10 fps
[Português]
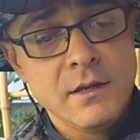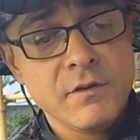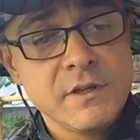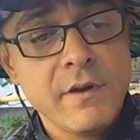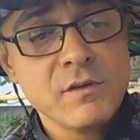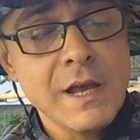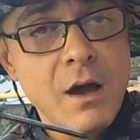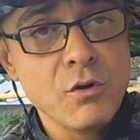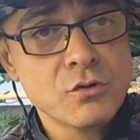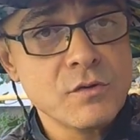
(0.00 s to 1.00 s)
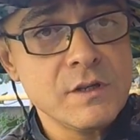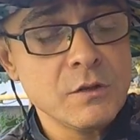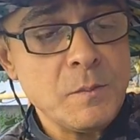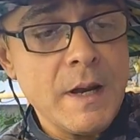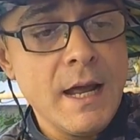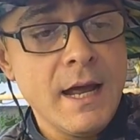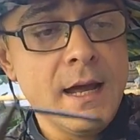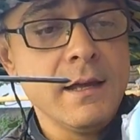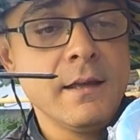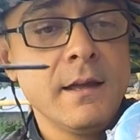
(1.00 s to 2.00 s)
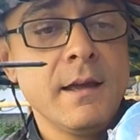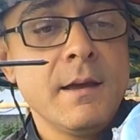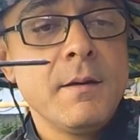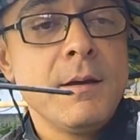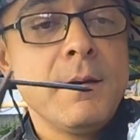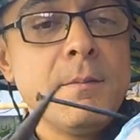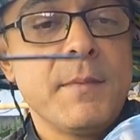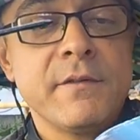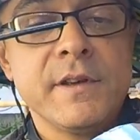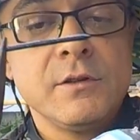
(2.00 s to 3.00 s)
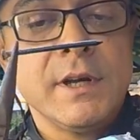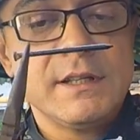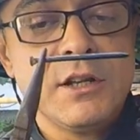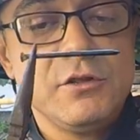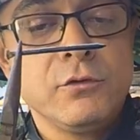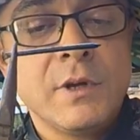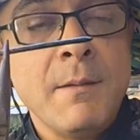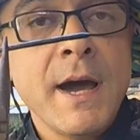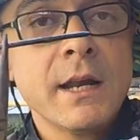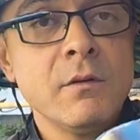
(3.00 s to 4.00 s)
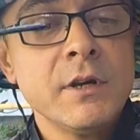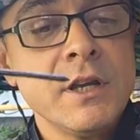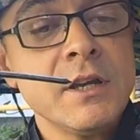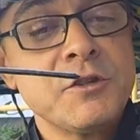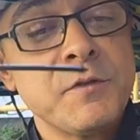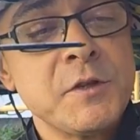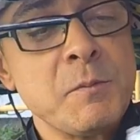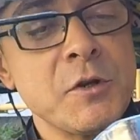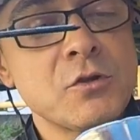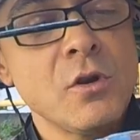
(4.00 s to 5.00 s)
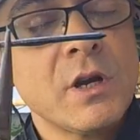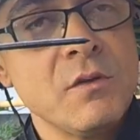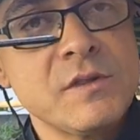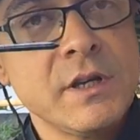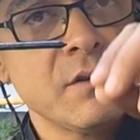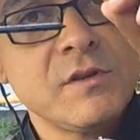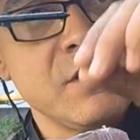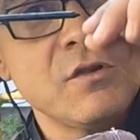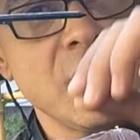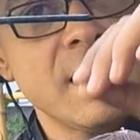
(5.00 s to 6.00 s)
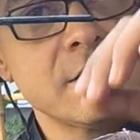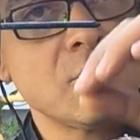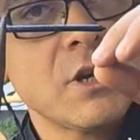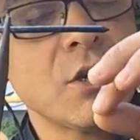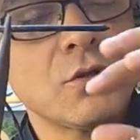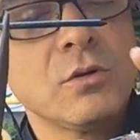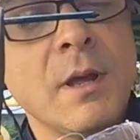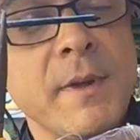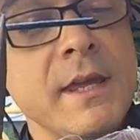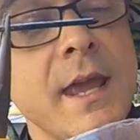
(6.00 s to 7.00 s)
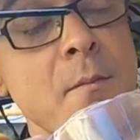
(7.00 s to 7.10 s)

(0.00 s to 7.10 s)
Você vai usar arroz cozido para para fazer o atrativo do camarão e aí você pode colocar uns grãozinhos de ração de cachorro também que